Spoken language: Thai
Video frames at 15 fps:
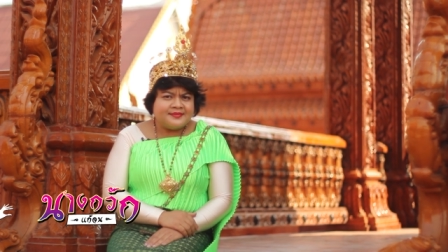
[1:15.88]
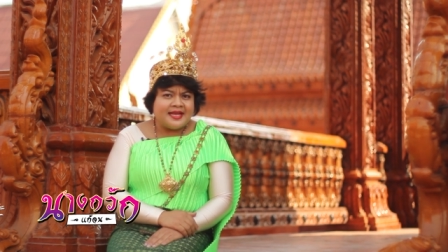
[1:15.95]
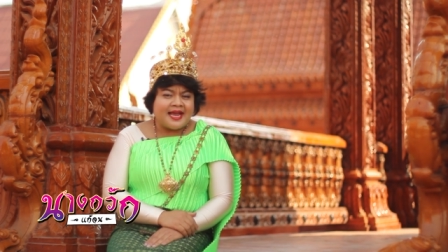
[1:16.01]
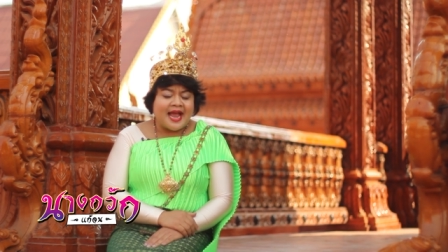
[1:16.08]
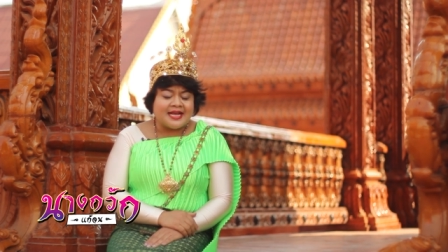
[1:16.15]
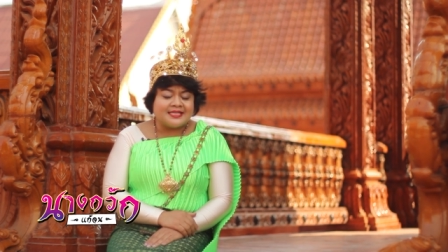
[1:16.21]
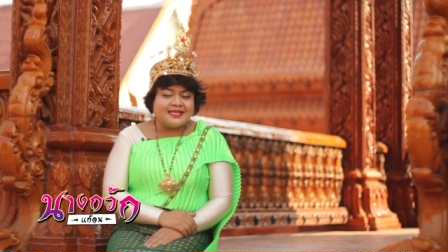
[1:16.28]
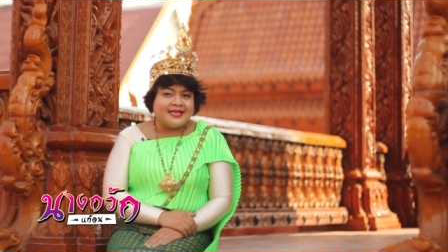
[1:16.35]
ใน
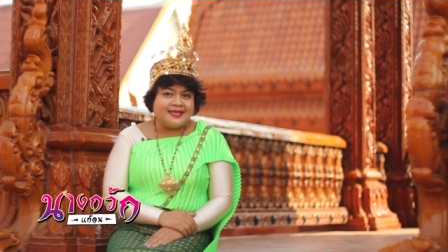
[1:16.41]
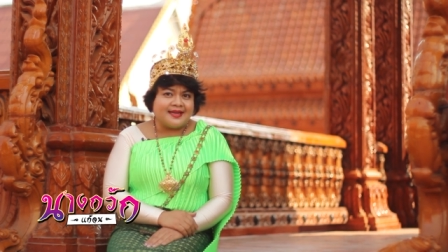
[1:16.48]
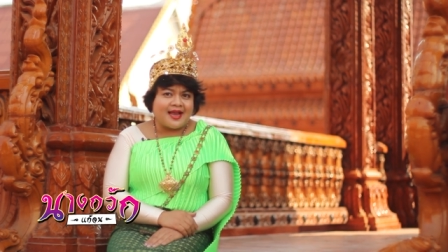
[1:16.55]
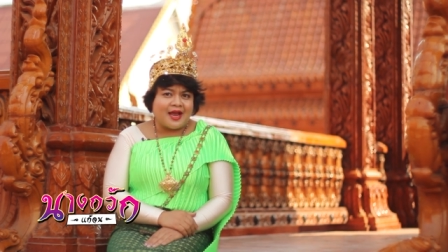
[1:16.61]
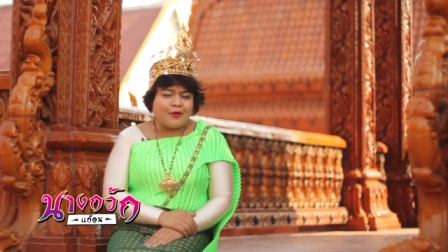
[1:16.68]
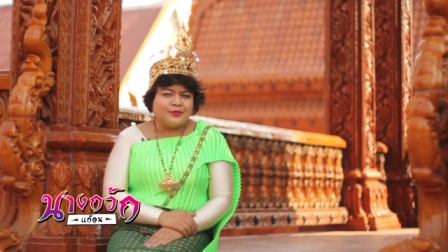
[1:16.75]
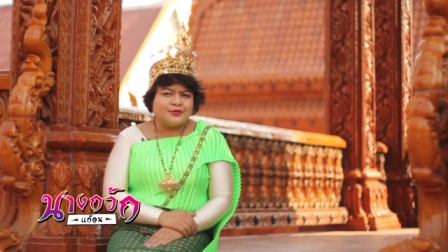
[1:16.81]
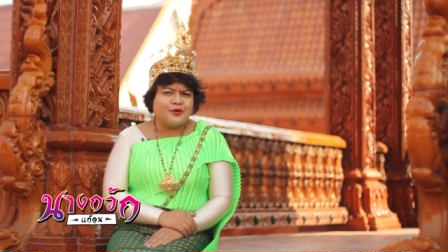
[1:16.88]
ห้างซะอีก
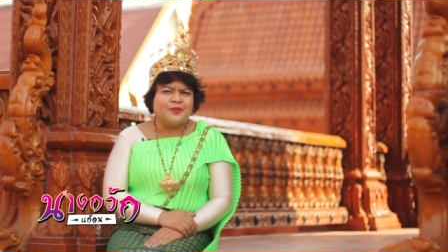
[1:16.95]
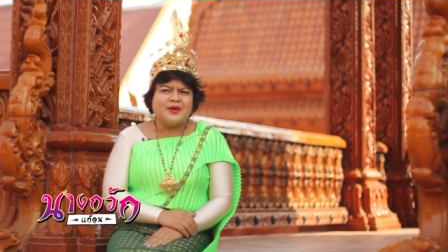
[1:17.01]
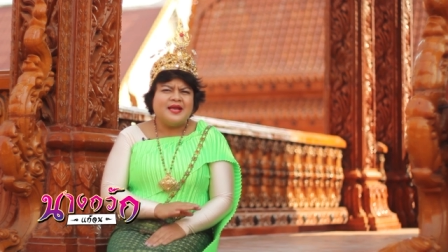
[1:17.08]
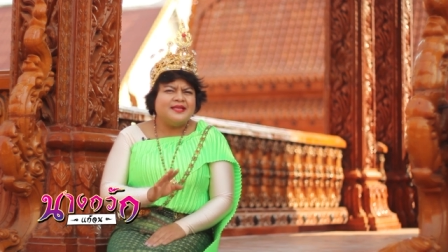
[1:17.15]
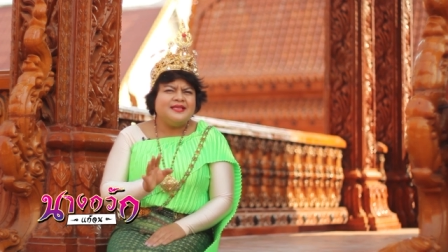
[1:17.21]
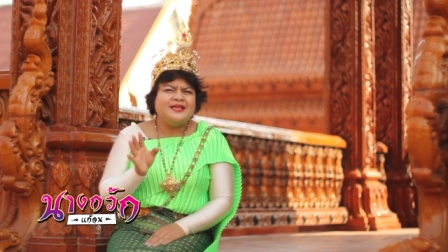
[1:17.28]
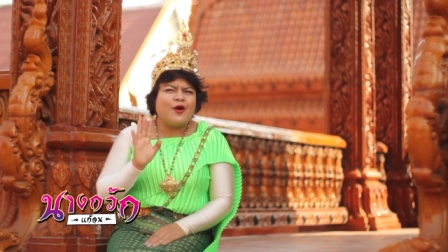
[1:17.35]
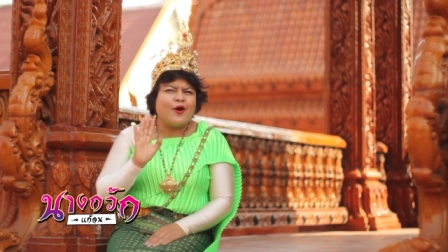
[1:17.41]
นะคะคุณผู้ชม
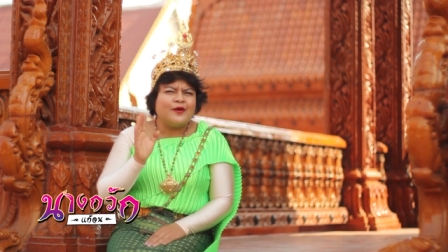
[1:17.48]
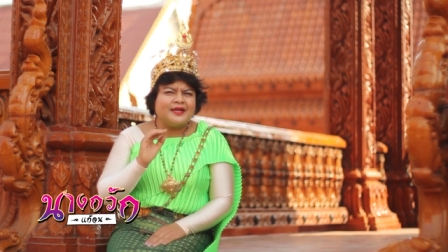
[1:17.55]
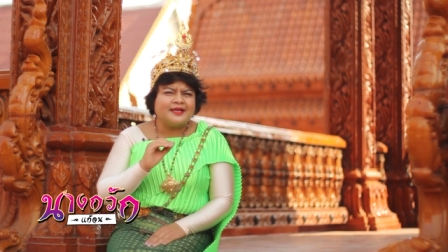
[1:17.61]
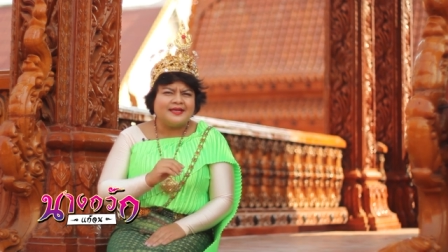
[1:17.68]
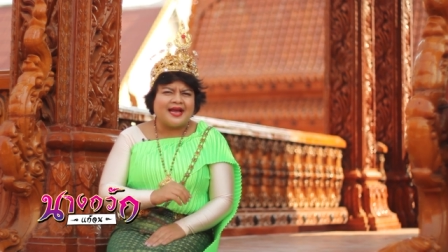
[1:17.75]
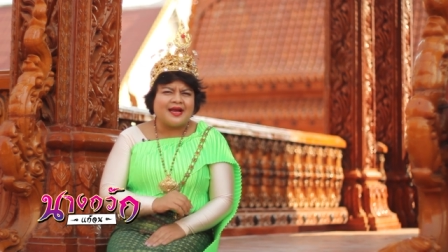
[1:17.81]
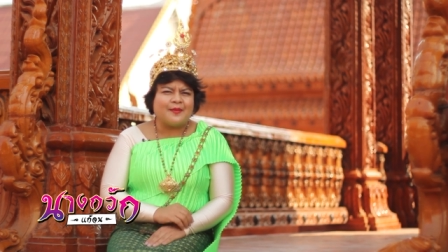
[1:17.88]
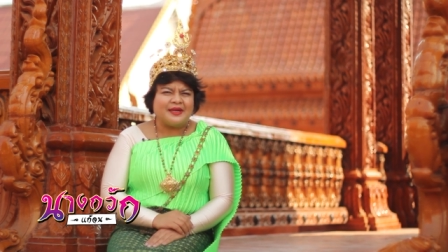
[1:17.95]
ยี่ห้อ
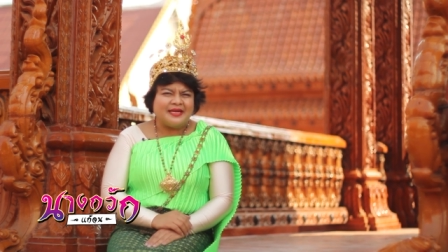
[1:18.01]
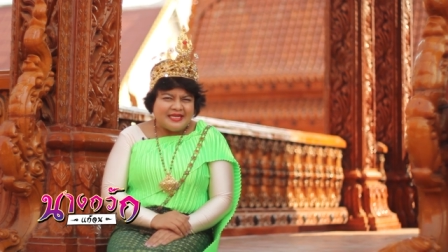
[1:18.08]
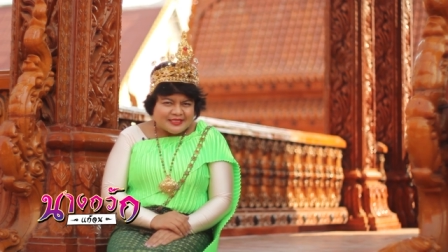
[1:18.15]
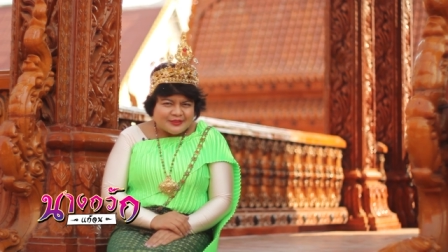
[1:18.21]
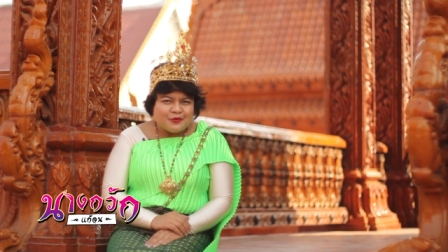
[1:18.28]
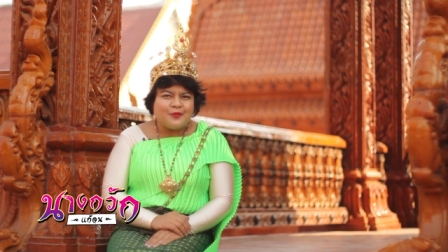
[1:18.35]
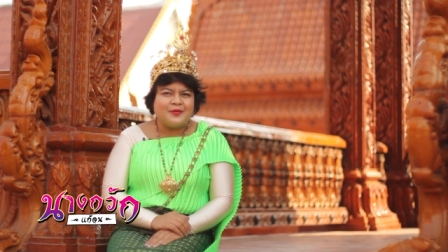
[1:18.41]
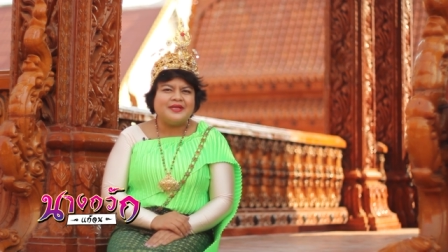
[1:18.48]
ดังๆบางที
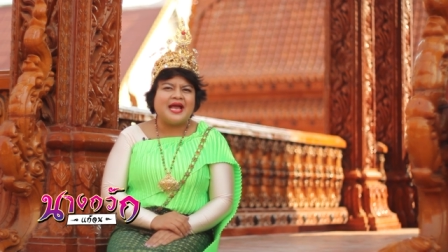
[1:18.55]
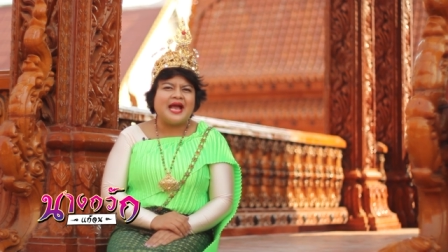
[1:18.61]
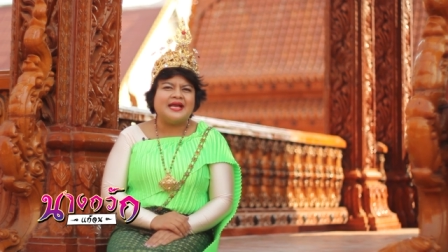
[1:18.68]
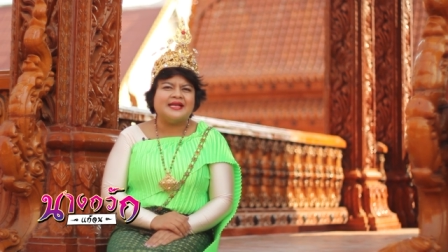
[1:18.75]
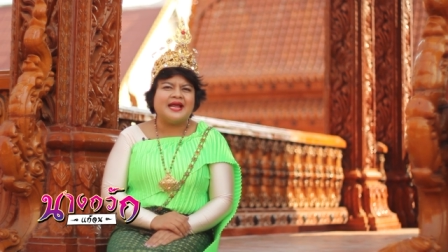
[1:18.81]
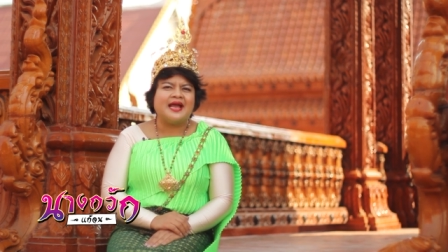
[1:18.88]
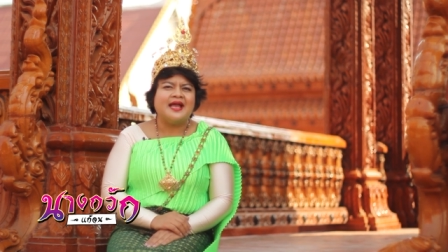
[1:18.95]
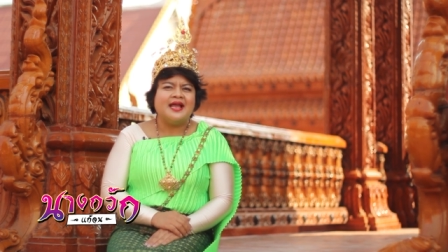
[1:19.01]
สู้ไม่ได้
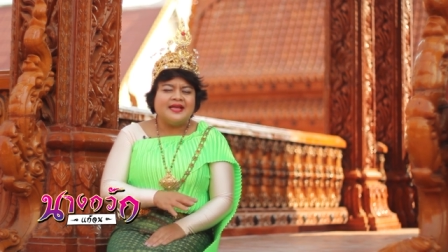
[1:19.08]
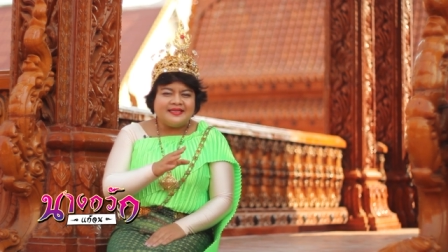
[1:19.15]
นะ